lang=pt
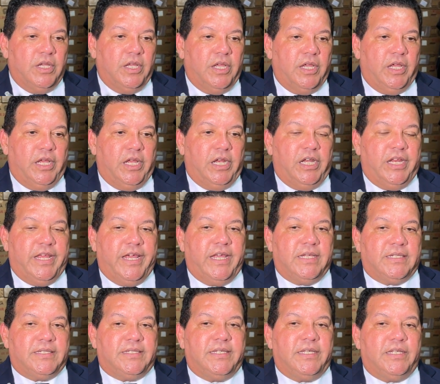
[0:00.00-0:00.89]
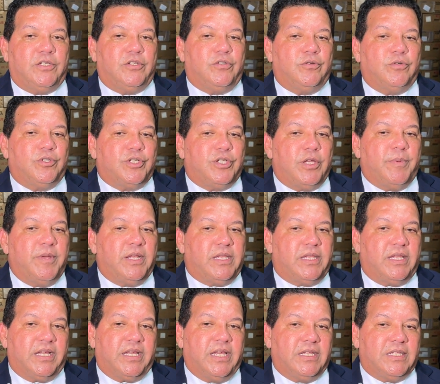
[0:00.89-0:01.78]
ele reside justamente
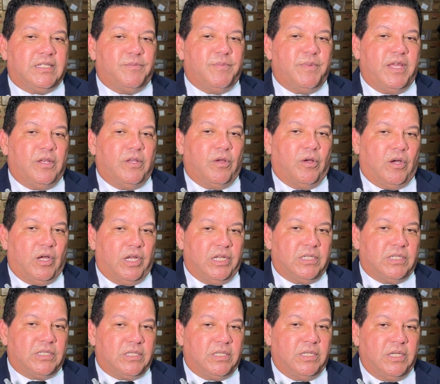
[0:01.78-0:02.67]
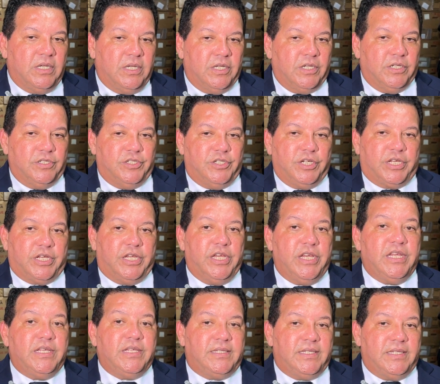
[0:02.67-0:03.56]
naqueles menores de
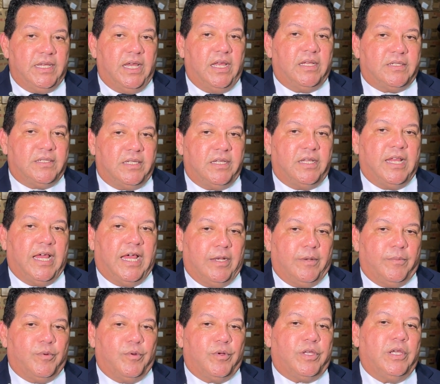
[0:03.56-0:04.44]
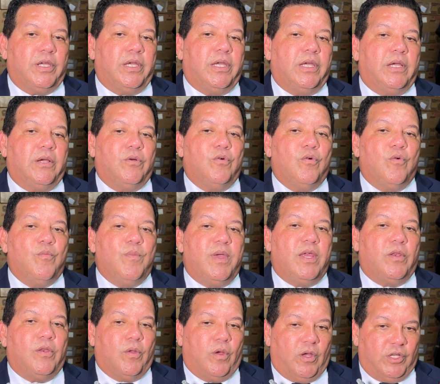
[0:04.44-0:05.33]
15 anos de idade, porque o
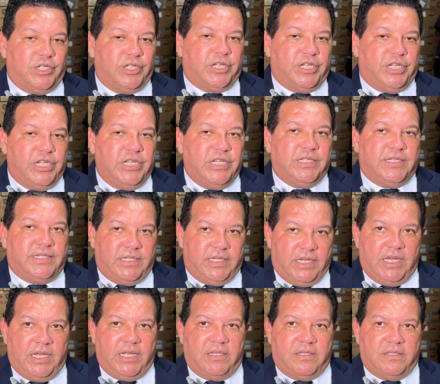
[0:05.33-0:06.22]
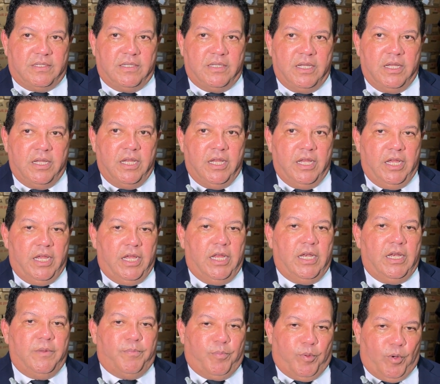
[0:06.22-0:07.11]
menor de 15 anos,
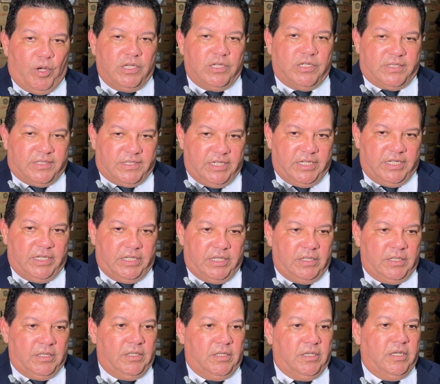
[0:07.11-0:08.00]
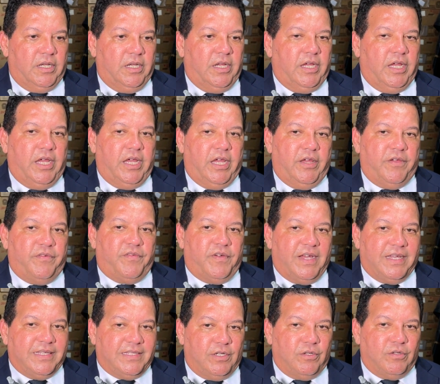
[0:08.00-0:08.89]
ele pode sim é,
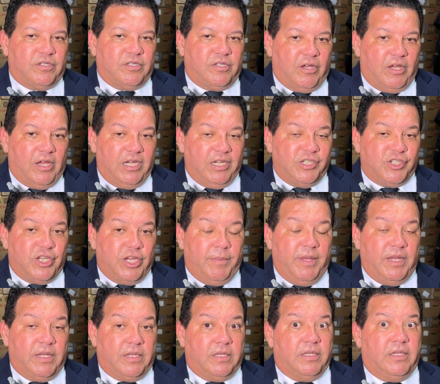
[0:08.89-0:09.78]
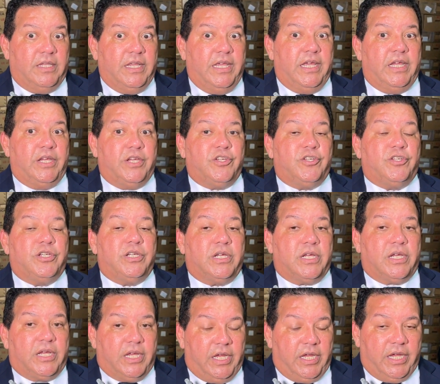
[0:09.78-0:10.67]
fazer o seu alistamento, desde
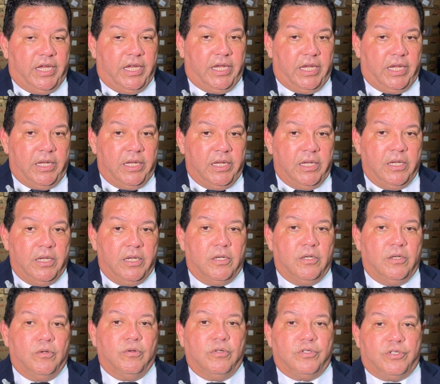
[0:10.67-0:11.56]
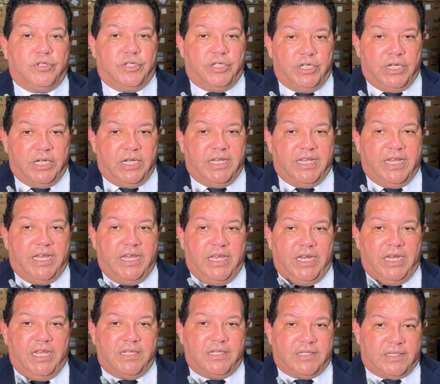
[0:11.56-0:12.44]
que no dia da
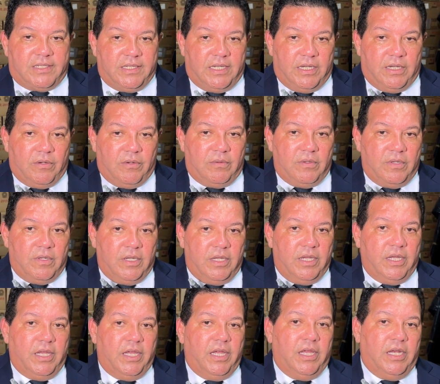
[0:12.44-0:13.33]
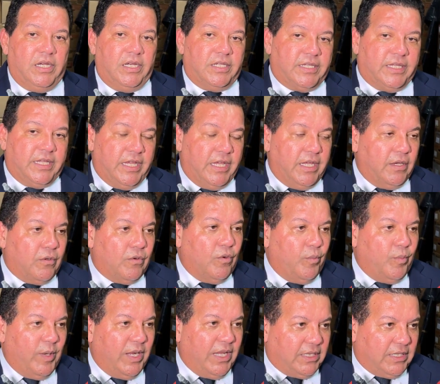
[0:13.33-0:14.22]
eleição ele tenha
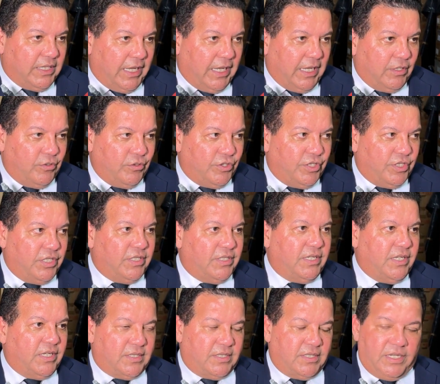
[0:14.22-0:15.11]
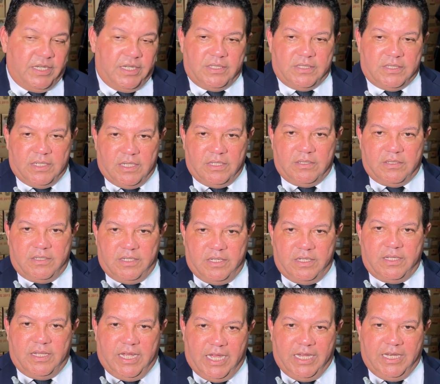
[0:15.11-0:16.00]
completado os 16 anos de
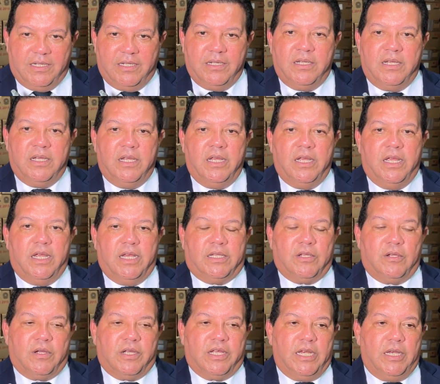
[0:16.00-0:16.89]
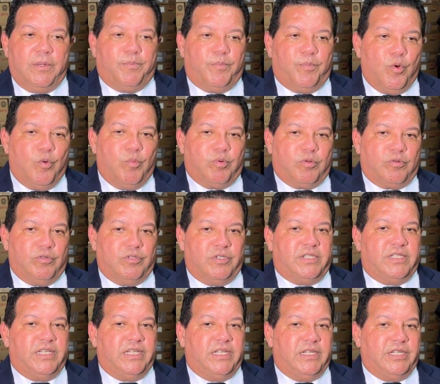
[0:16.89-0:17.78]
idade. Então, aquele público
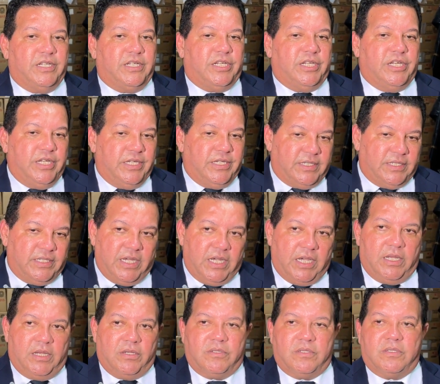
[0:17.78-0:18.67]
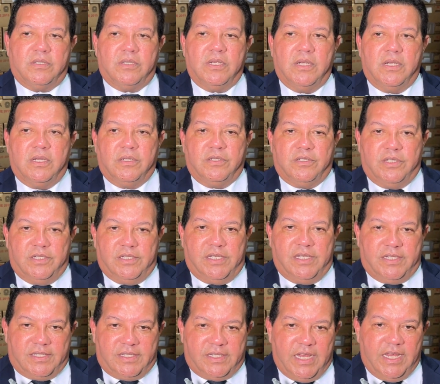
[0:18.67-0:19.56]
de 15 anos,
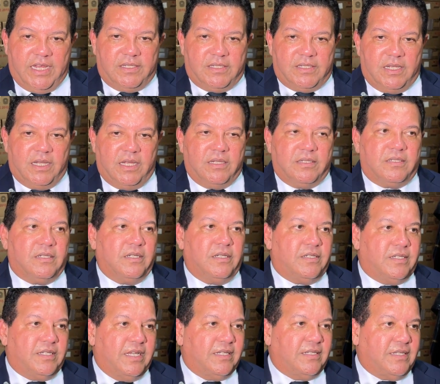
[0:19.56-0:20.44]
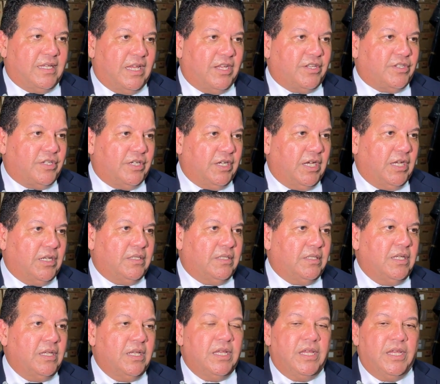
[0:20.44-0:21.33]
16 anos e 17 anos,
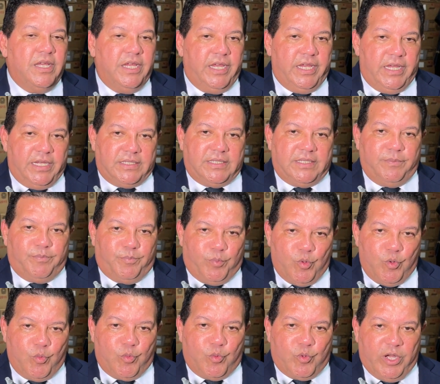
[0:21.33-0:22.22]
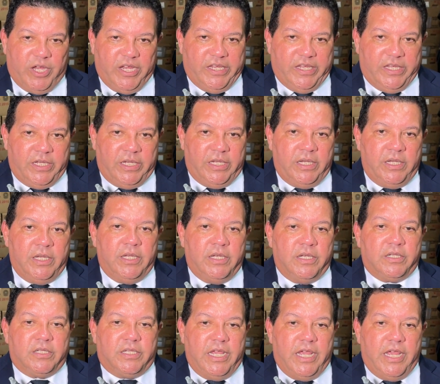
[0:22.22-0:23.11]
esse público aí
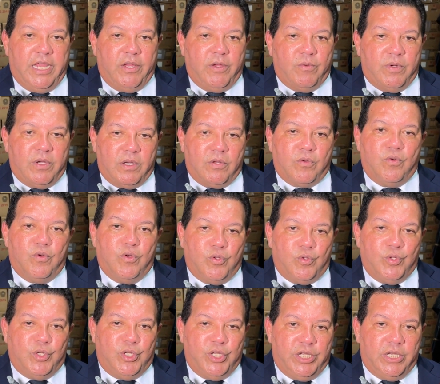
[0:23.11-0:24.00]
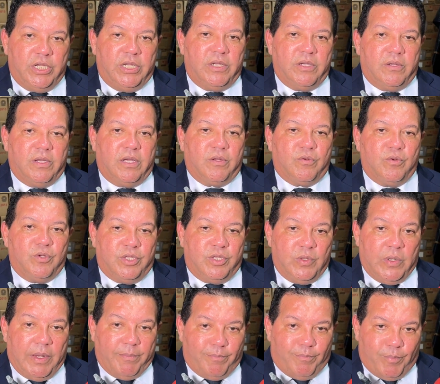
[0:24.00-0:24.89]
tem uma gordurinha, uma
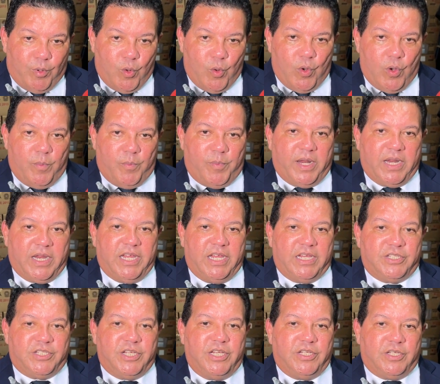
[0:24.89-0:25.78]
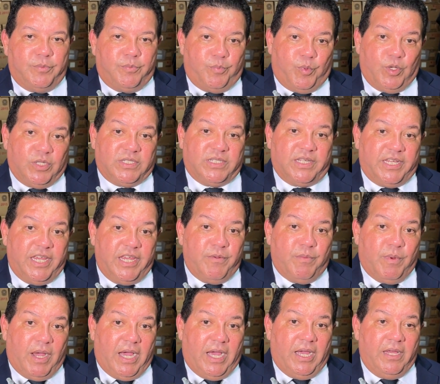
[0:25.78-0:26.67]
gordura boa para que a gente possa
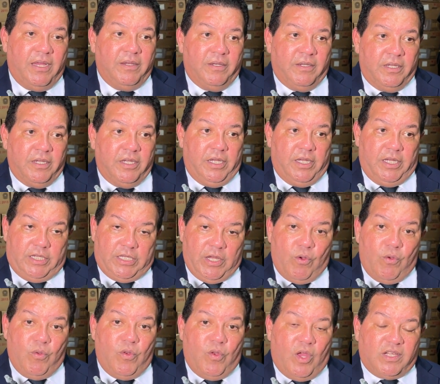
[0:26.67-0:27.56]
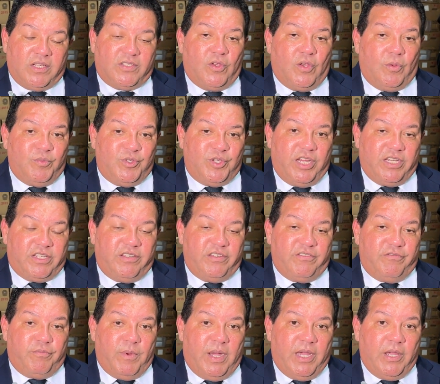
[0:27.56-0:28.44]
queimar. Então, o nosso
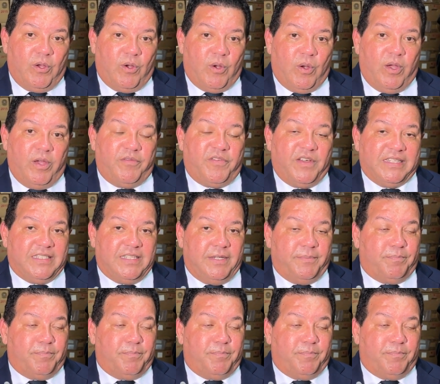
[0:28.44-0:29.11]
objetivo maior é fazer